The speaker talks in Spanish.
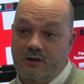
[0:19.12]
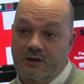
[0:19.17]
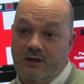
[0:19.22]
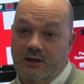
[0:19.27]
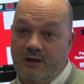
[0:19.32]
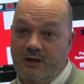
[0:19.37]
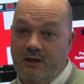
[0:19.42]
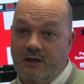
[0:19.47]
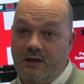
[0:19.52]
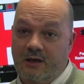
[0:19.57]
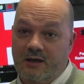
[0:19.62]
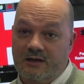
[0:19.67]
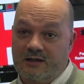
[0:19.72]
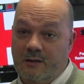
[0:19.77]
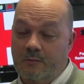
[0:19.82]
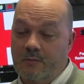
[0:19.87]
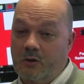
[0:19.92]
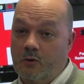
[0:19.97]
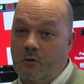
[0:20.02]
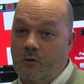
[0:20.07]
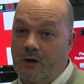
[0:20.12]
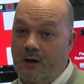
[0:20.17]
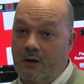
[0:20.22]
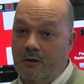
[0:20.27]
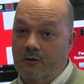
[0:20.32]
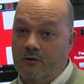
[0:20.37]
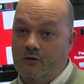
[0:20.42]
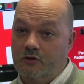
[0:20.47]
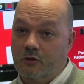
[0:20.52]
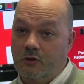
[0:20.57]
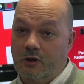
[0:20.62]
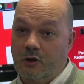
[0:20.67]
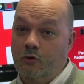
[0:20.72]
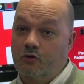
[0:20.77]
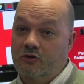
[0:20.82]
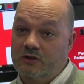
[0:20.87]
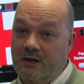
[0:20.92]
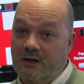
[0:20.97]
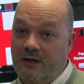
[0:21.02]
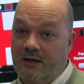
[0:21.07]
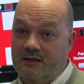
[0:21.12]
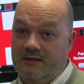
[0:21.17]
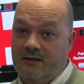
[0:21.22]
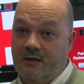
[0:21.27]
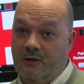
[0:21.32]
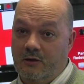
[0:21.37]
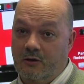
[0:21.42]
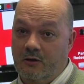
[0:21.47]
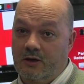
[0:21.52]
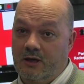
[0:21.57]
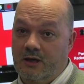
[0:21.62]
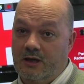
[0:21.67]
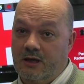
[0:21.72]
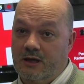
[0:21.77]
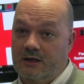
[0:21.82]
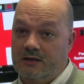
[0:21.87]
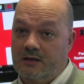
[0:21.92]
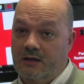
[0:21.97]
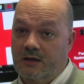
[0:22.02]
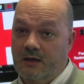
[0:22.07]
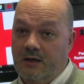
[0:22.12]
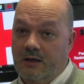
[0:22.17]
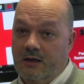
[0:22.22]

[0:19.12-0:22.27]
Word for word: eh, que están vinculados o que usan las tecnologías